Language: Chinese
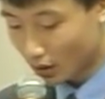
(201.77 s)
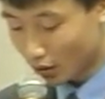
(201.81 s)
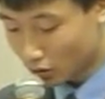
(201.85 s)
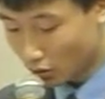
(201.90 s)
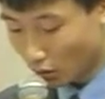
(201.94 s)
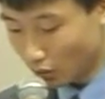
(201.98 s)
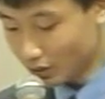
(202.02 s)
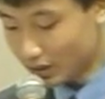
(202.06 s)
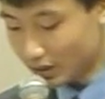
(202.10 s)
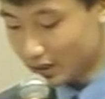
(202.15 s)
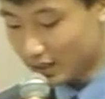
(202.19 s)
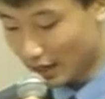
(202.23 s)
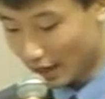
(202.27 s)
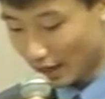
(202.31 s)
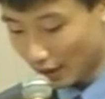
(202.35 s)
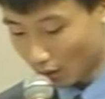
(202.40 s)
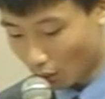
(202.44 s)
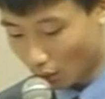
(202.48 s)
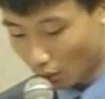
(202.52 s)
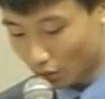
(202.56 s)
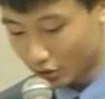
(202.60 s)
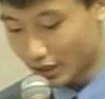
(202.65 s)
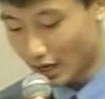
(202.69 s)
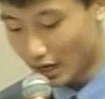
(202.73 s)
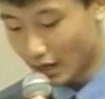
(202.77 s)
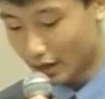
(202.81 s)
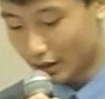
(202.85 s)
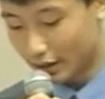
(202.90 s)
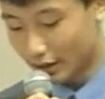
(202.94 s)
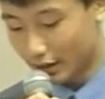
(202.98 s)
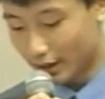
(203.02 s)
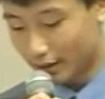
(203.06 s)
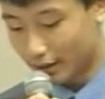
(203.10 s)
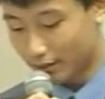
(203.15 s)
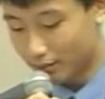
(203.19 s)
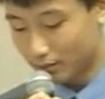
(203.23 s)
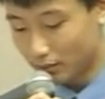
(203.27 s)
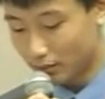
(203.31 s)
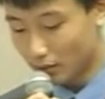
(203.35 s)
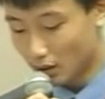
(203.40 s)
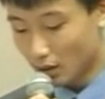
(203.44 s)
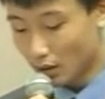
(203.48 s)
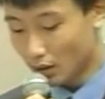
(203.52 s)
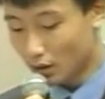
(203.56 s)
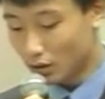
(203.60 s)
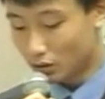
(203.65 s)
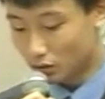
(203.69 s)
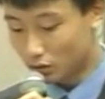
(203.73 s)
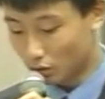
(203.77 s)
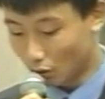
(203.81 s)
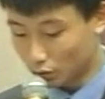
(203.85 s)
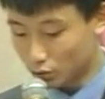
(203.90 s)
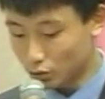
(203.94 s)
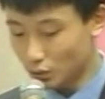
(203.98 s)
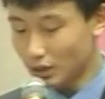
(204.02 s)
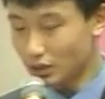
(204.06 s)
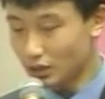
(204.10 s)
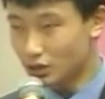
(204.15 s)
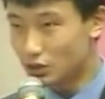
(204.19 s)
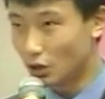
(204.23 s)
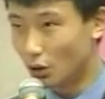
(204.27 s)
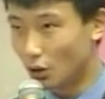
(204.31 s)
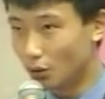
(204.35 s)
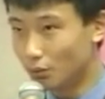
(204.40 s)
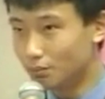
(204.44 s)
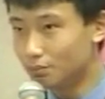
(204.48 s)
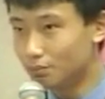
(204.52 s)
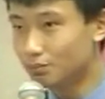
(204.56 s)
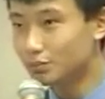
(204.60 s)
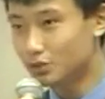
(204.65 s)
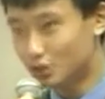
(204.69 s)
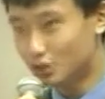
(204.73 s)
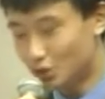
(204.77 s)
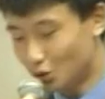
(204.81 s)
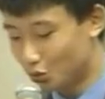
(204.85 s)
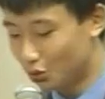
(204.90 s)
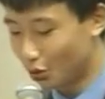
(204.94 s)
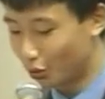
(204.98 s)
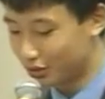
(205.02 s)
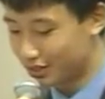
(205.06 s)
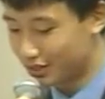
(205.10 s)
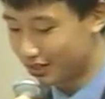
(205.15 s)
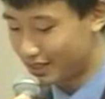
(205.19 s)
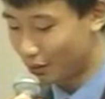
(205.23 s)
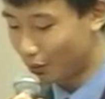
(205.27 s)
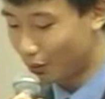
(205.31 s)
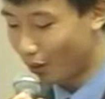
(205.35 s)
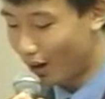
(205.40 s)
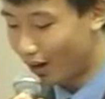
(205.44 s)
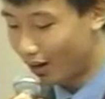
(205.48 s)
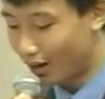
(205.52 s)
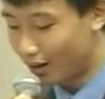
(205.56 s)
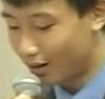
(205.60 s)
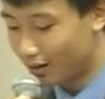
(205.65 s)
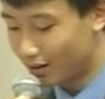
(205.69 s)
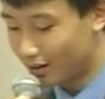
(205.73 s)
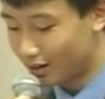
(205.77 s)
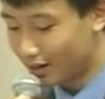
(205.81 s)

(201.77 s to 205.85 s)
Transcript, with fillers: 从结果上而言，有追求就有希望。